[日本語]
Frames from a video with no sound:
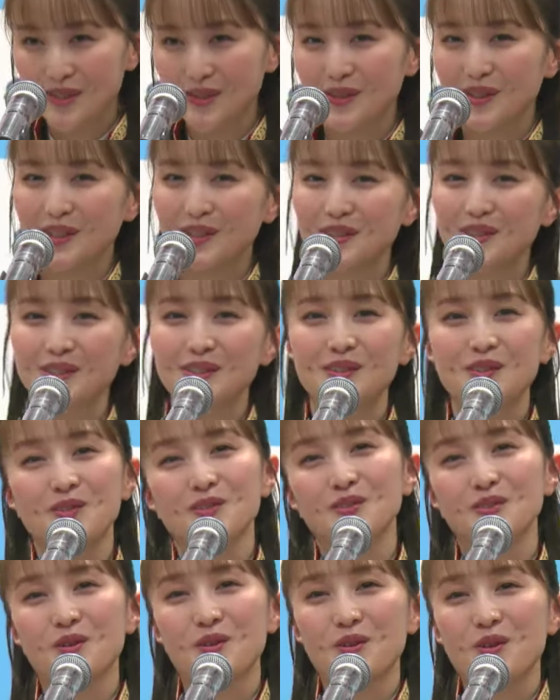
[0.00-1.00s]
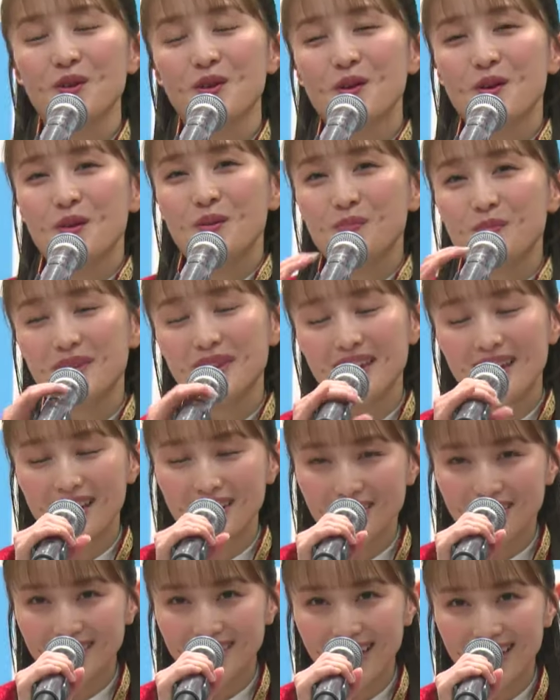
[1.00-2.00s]
岡空港の
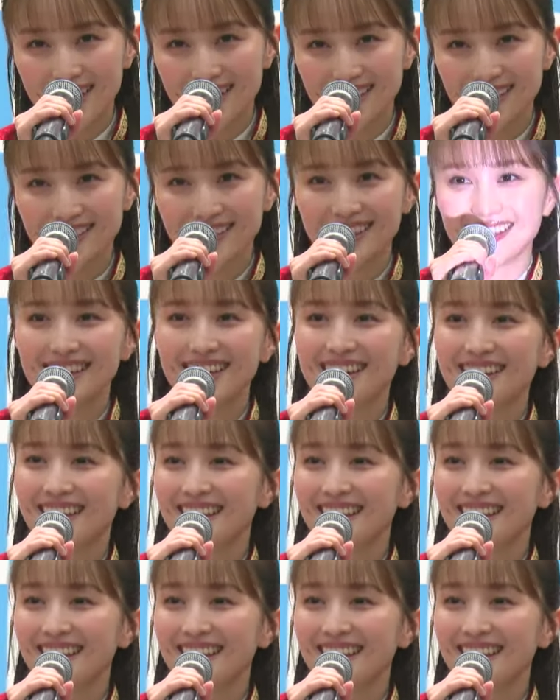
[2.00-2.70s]
PR 大使に、